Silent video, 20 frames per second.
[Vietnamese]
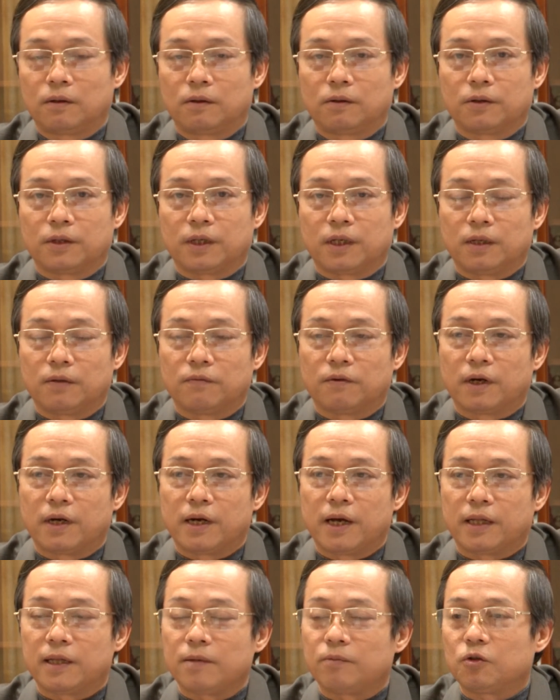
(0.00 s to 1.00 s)
rồi thì vấn
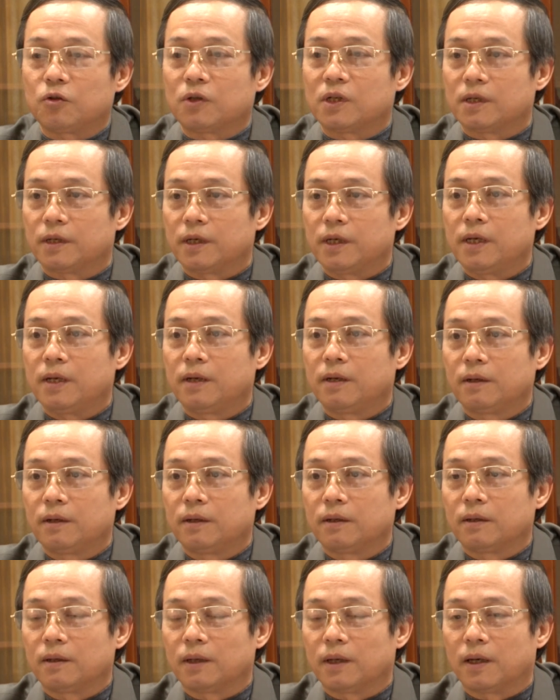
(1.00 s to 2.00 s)
đề tiếp xúc cử tri
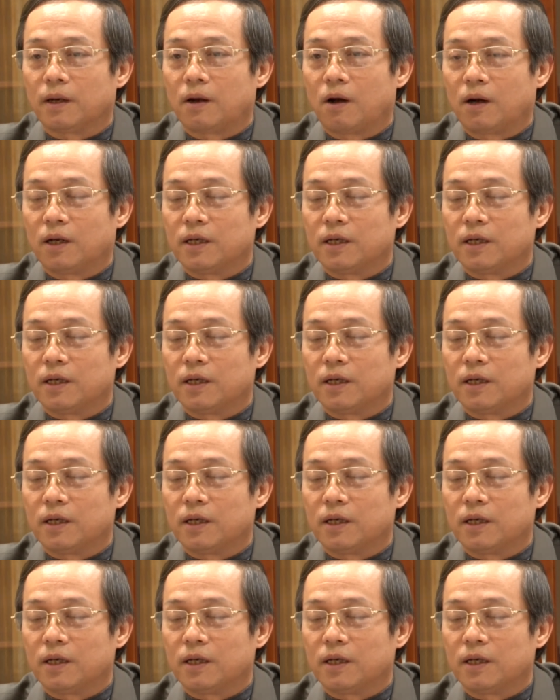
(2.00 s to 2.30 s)
thì đó